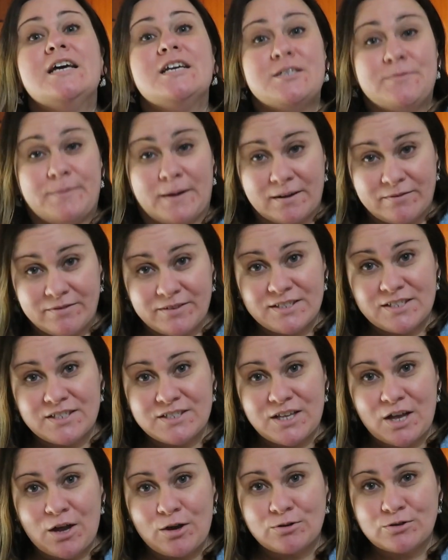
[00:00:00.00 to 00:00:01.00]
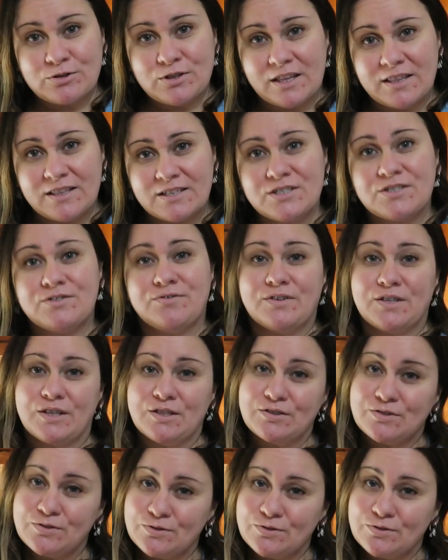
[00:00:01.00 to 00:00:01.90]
Espero que vocês tenham gostado deste vídeo.